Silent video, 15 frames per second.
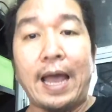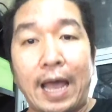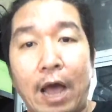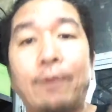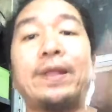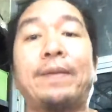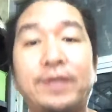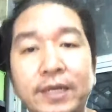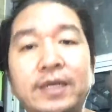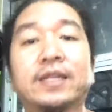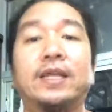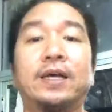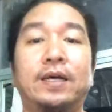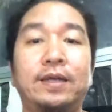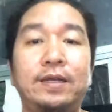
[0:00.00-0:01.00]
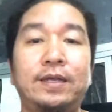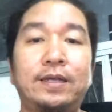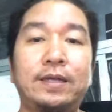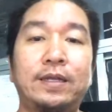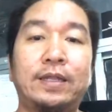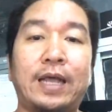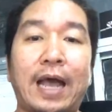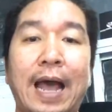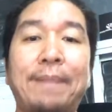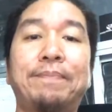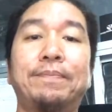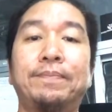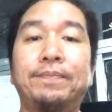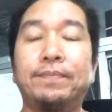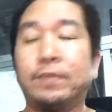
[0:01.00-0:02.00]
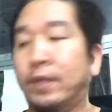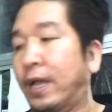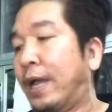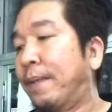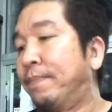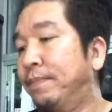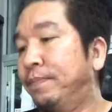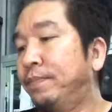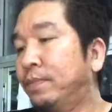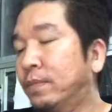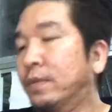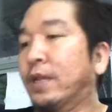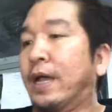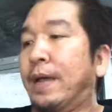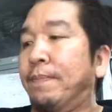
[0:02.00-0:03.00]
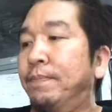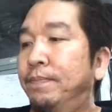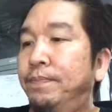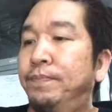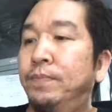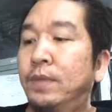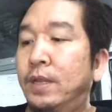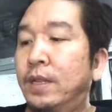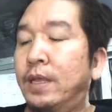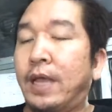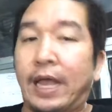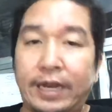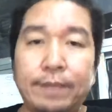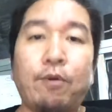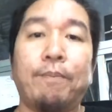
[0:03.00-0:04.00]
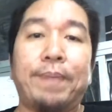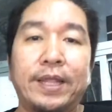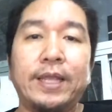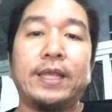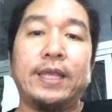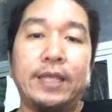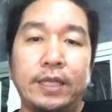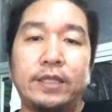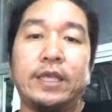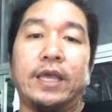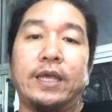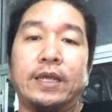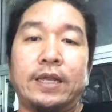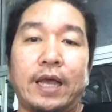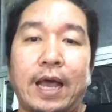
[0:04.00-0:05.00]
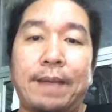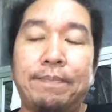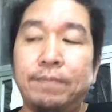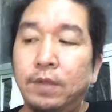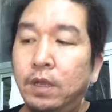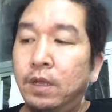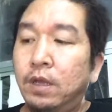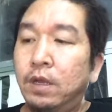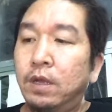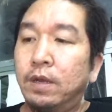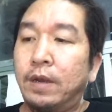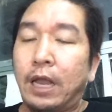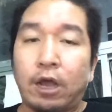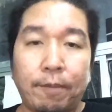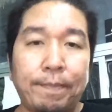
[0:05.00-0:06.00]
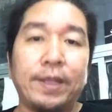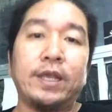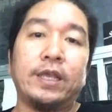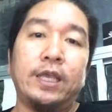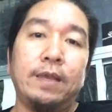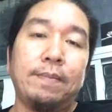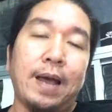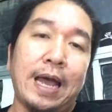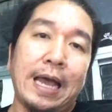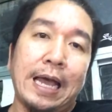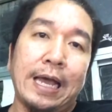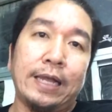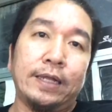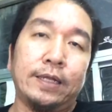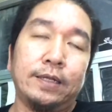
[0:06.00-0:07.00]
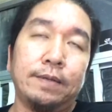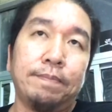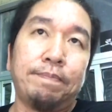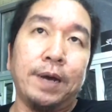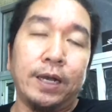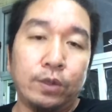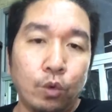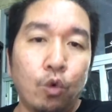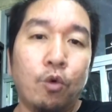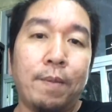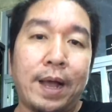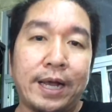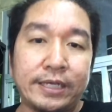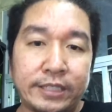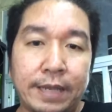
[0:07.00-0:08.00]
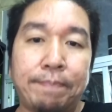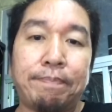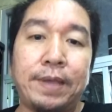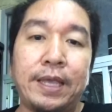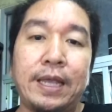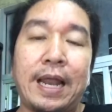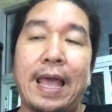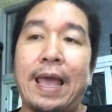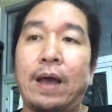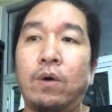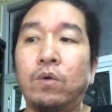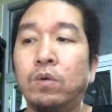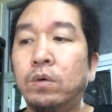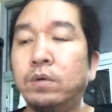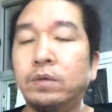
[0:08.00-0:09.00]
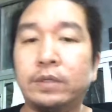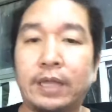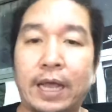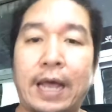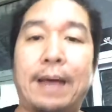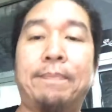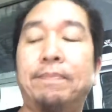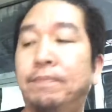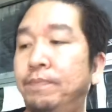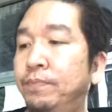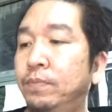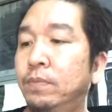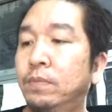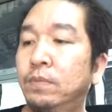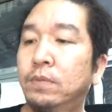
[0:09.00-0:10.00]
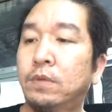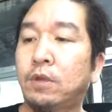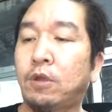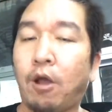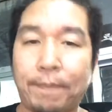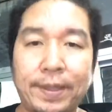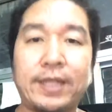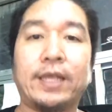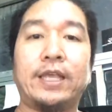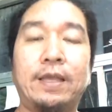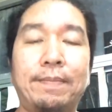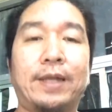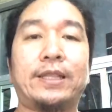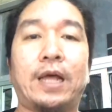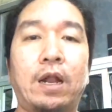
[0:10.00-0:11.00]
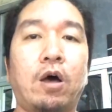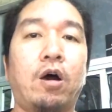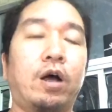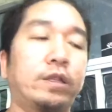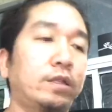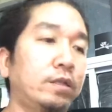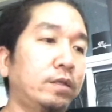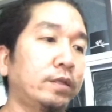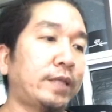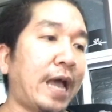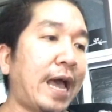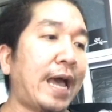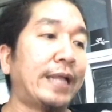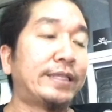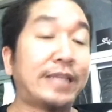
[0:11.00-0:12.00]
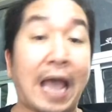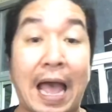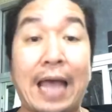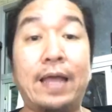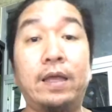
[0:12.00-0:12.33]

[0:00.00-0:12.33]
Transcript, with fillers: เอาไปทำที่อื่นเถอะนะครับนะครับนะครับ อันนี้ผมเป็นอย่างนี้จริงๆนะครับ แล้วก็เป็นอย่างนี้มาเปิดอู่มาก็สิบปีแล้วนะครับ ก็เป็นอย่างนี้มาตลอด ถ้าจะ